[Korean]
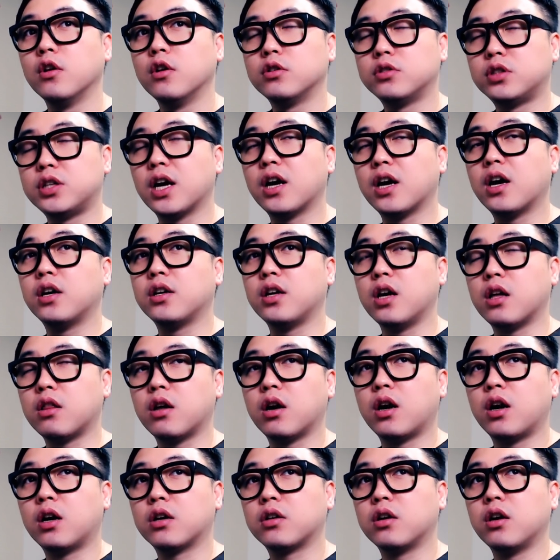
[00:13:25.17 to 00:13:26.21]
제가
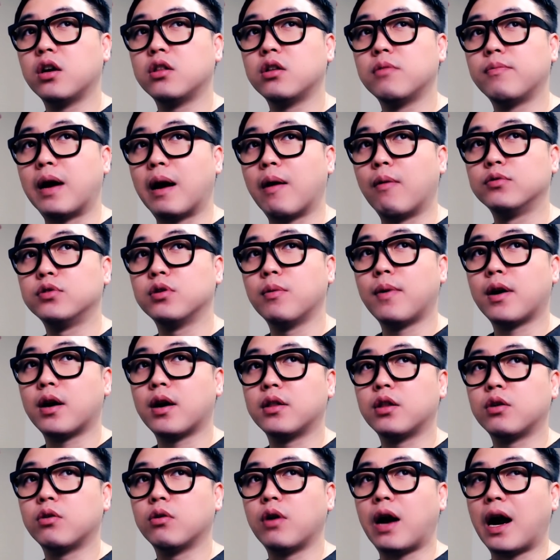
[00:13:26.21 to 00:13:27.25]
예상하기에는 방금 전 말한
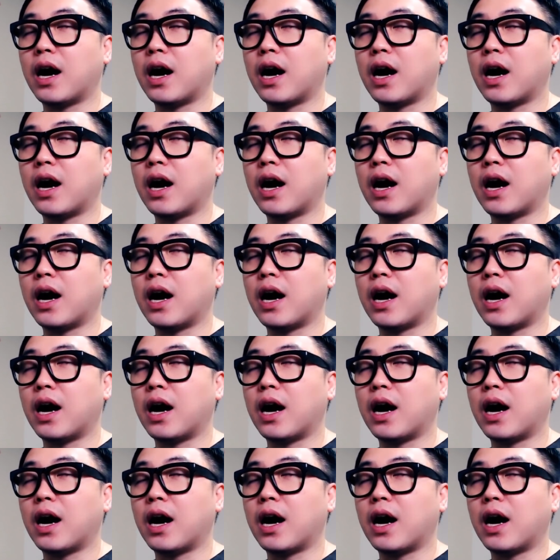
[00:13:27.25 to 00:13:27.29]
대로